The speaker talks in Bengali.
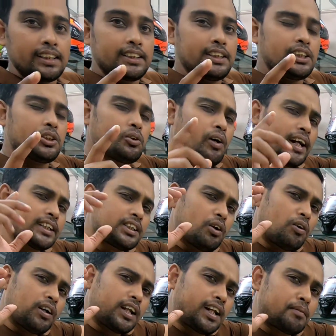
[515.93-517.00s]
কিছু একটা
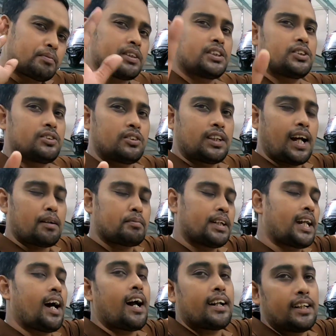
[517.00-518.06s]
অনার আপনাদের জন্য থাকবে
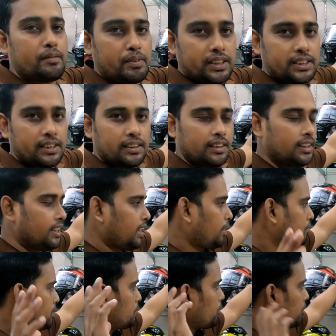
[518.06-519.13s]
এটা হান্ড্রেড পার্সেন্ট
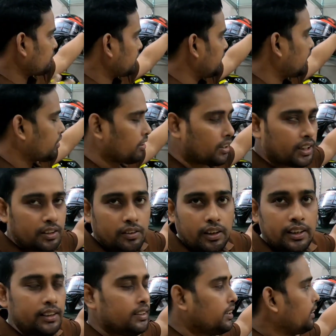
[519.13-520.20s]
আপনারা মোটর কিনে কন্ট্যাক্ট করেন